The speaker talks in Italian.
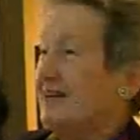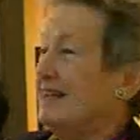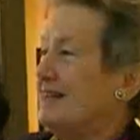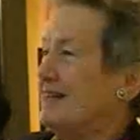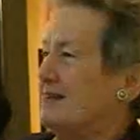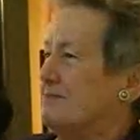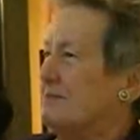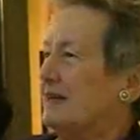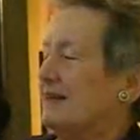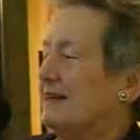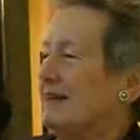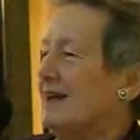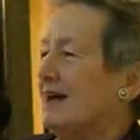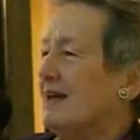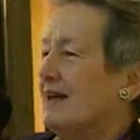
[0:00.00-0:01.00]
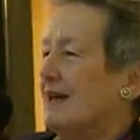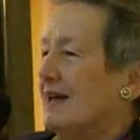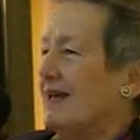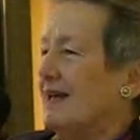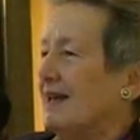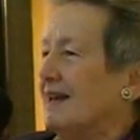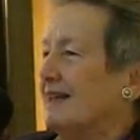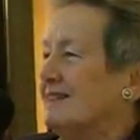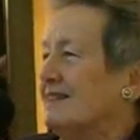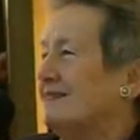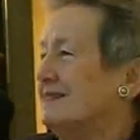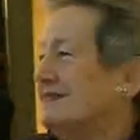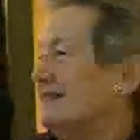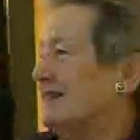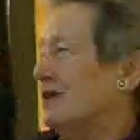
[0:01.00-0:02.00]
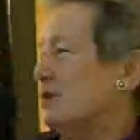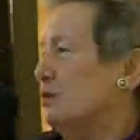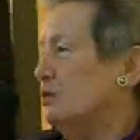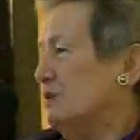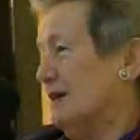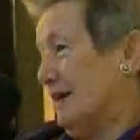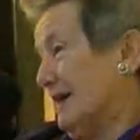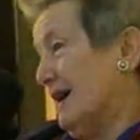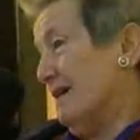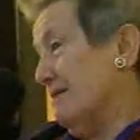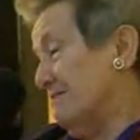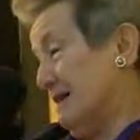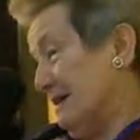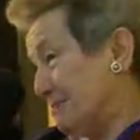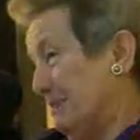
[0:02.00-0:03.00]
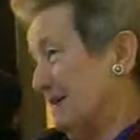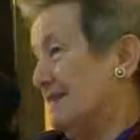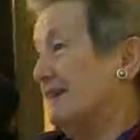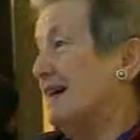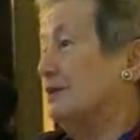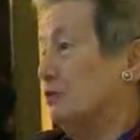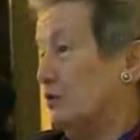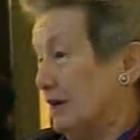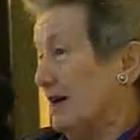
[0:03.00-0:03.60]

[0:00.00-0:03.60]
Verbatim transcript: nelle, librerie e la gente di Ragusa che ama il passato,